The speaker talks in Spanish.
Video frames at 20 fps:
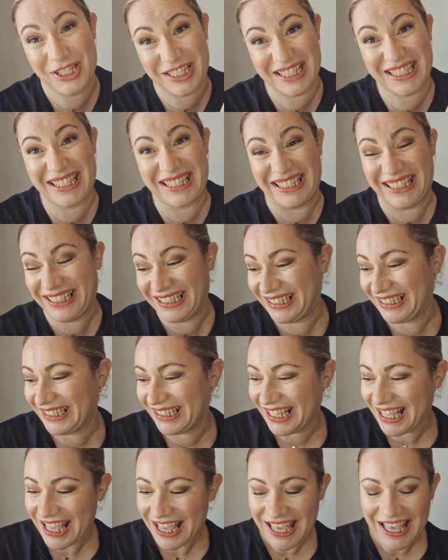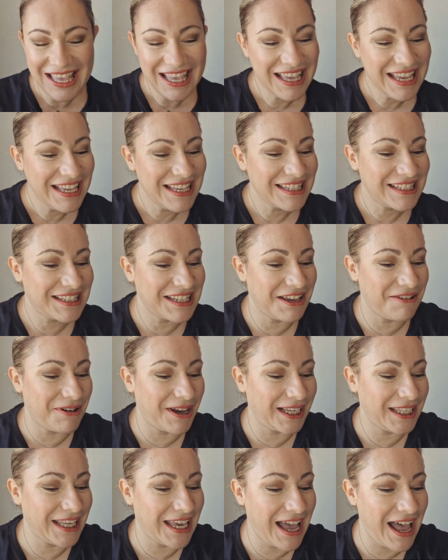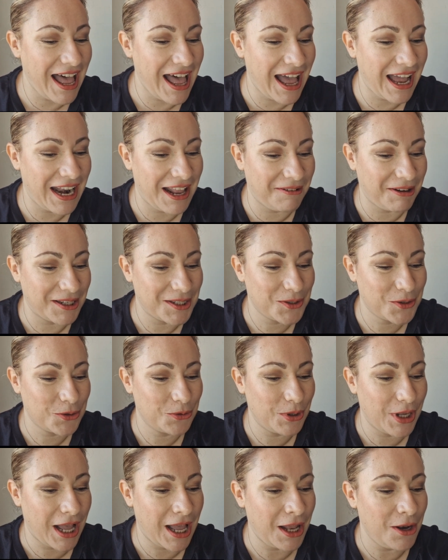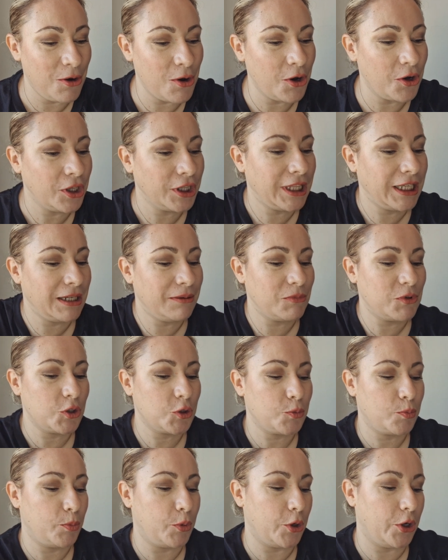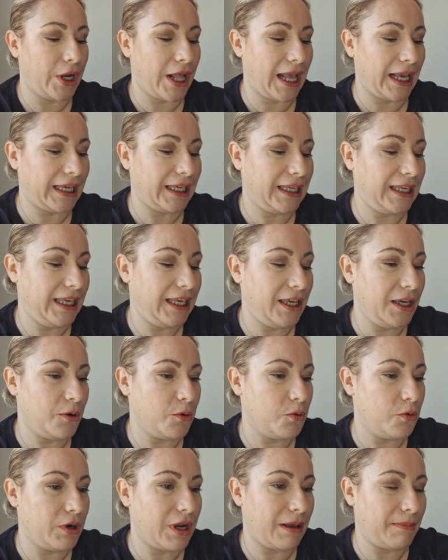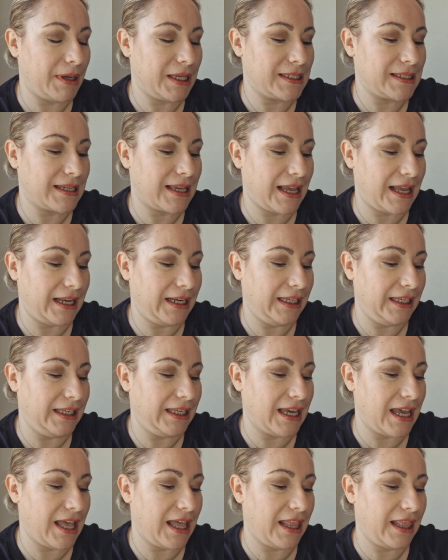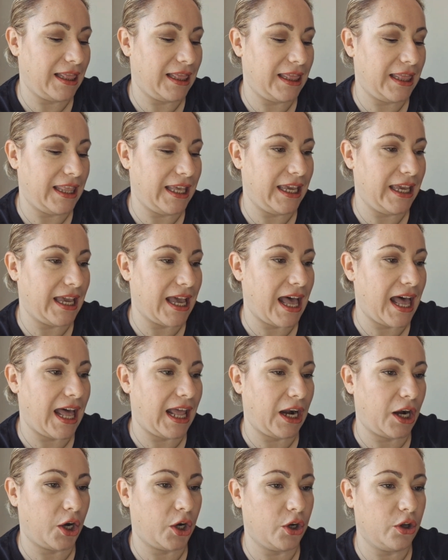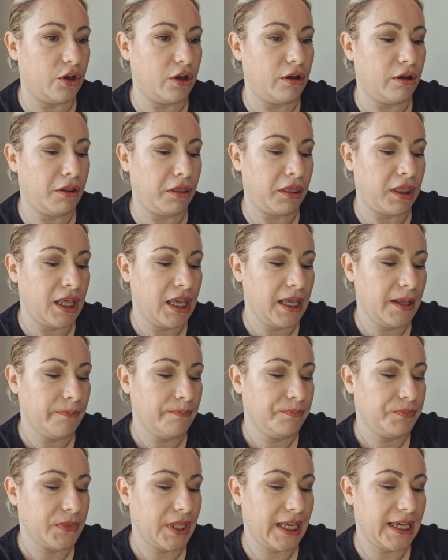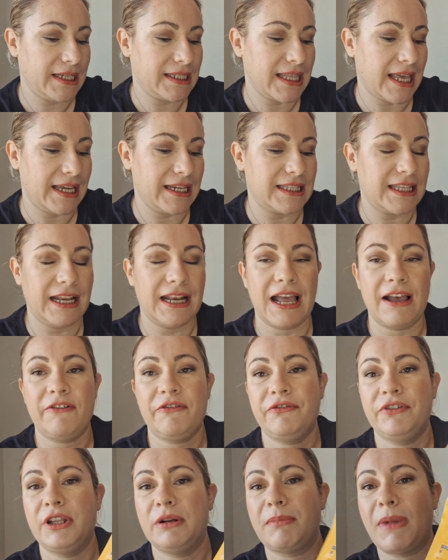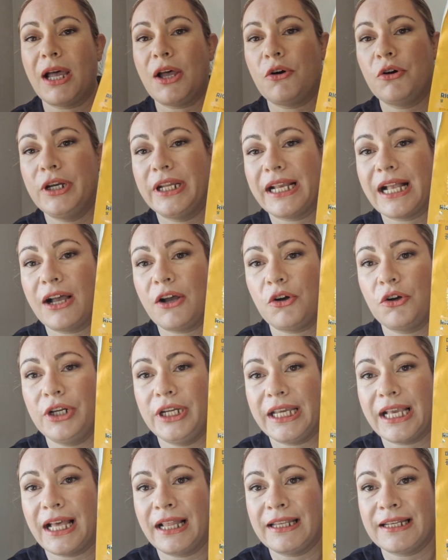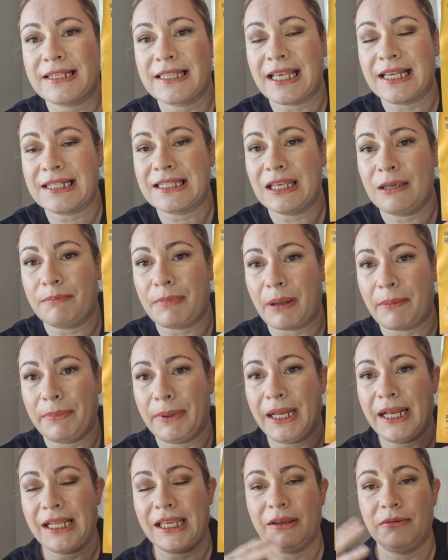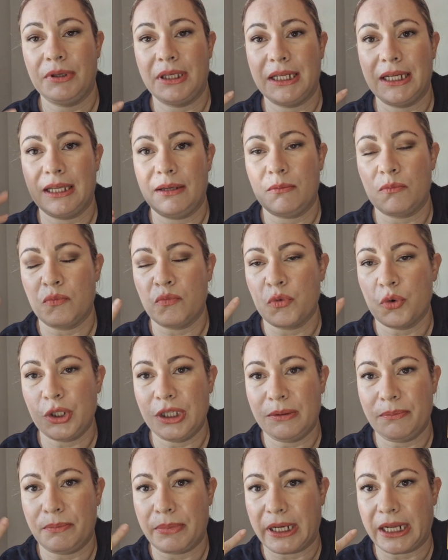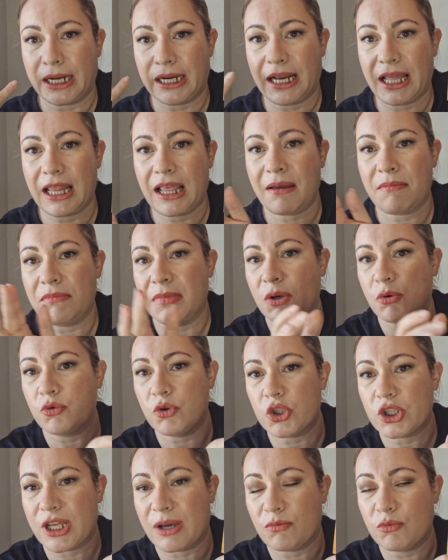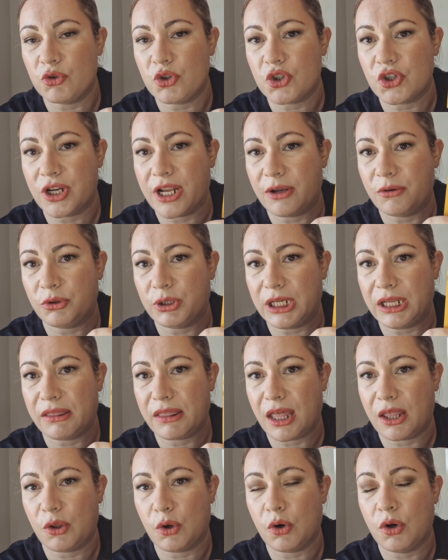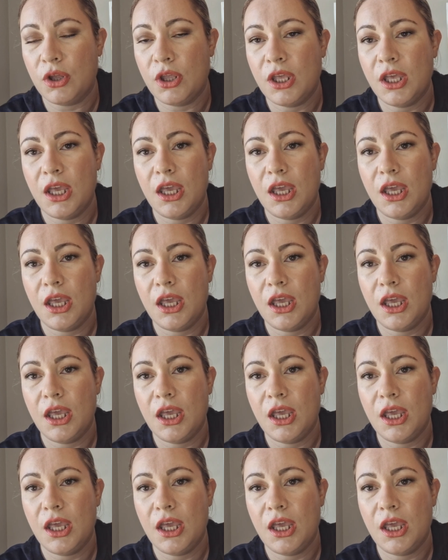pues sí, se va ya a la basura. Luego tenemos por aquí una mascarilla de arroz, esta es de la firma Jolica Jolica, de estas de papel, que viene muy impregnada. Me gusta mucho, la he utilizado